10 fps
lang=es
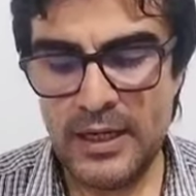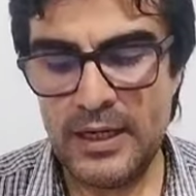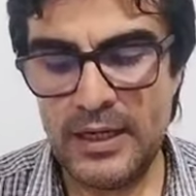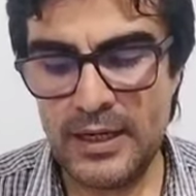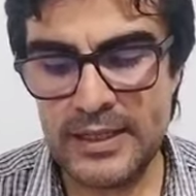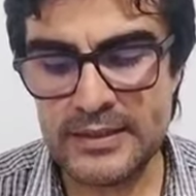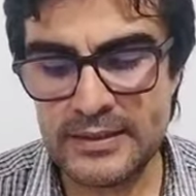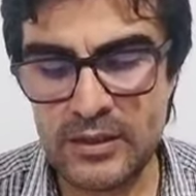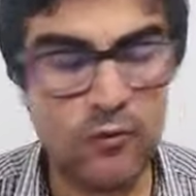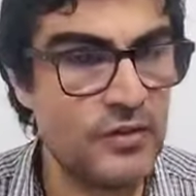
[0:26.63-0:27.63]
eh,
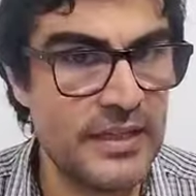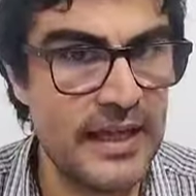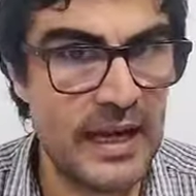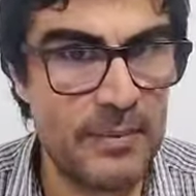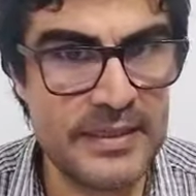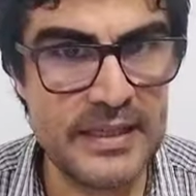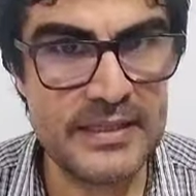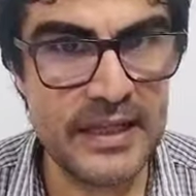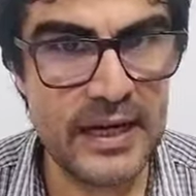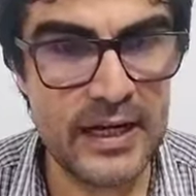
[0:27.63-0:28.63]
las, la oficina de la
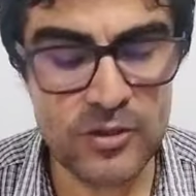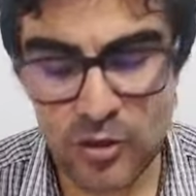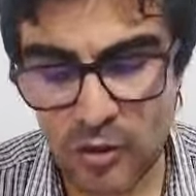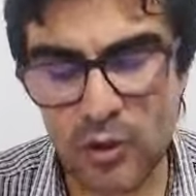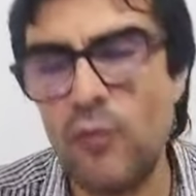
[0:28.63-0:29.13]
presidencia de la Nación,